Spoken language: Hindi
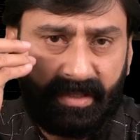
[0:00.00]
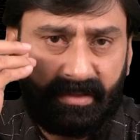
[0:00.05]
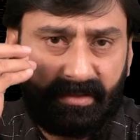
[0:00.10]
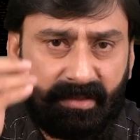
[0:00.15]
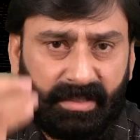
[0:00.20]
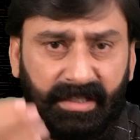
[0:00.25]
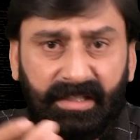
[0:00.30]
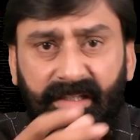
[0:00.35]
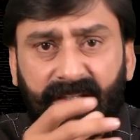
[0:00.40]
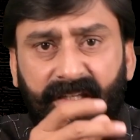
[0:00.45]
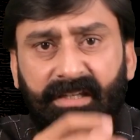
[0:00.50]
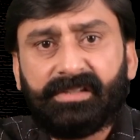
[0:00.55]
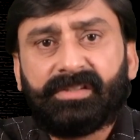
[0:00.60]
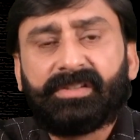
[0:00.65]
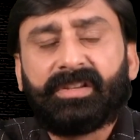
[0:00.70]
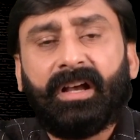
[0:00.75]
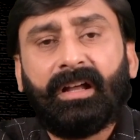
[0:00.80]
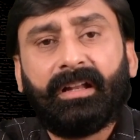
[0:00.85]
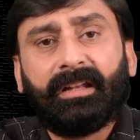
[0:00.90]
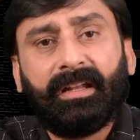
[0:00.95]
बेहतरीन
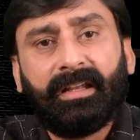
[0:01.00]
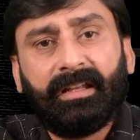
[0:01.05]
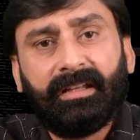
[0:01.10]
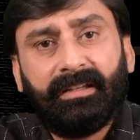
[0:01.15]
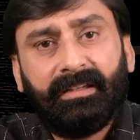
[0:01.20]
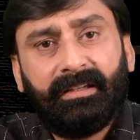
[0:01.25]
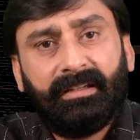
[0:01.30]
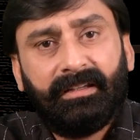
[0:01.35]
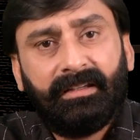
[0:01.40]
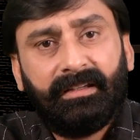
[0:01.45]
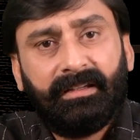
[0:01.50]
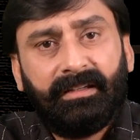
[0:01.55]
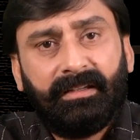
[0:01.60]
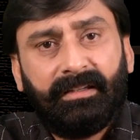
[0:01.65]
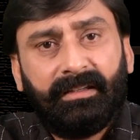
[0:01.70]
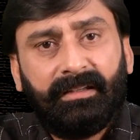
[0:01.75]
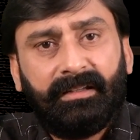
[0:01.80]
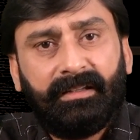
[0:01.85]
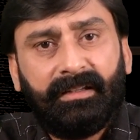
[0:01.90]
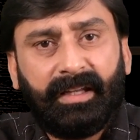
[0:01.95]
इंसान हैं
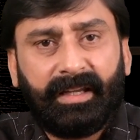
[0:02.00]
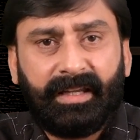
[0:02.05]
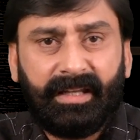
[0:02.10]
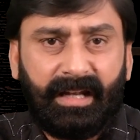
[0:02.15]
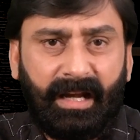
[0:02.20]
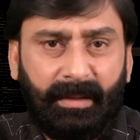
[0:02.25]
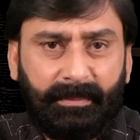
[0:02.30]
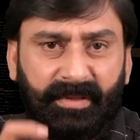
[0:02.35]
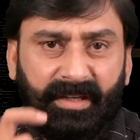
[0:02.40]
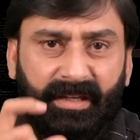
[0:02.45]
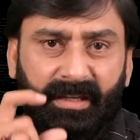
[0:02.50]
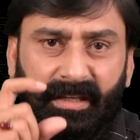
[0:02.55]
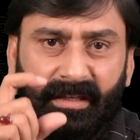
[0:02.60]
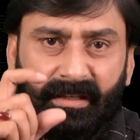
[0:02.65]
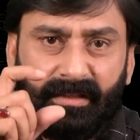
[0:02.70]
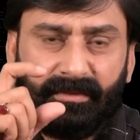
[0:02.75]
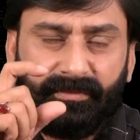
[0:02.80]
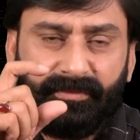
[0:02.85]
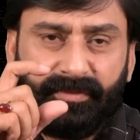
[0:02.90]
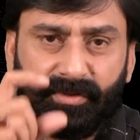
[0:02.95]
लेकिन आपकी
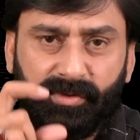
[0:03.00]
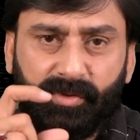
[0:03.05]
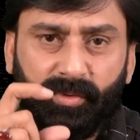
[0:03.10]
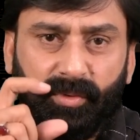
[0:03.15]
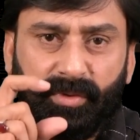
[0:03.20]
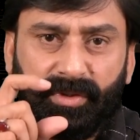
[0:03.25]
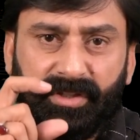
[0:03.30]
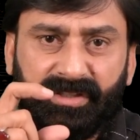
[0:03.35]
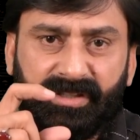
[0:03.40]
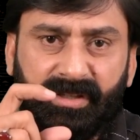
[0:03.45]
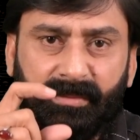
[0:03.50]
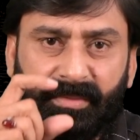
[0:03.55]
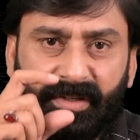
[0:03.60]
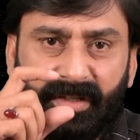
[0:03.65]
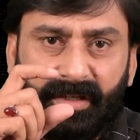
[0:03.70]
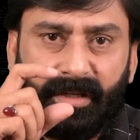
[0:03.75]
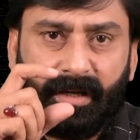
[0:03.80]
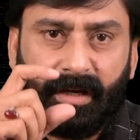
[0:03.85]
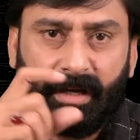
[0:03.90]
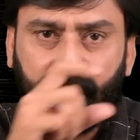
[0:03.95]
इन फजूल किस्म
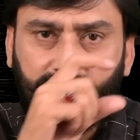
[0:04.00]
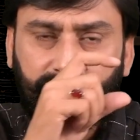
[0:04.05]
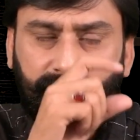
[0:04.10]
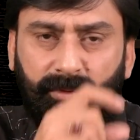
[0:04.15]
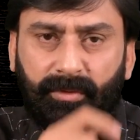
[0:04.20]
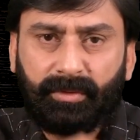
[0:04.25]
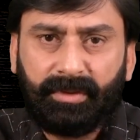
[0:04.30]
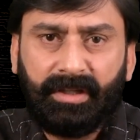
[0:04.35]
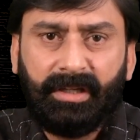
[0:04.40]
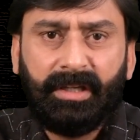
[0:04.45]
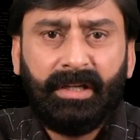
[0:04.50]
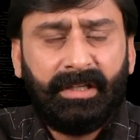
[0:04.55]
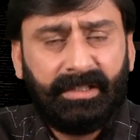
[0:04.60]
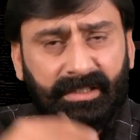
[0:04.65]
की हरकतों की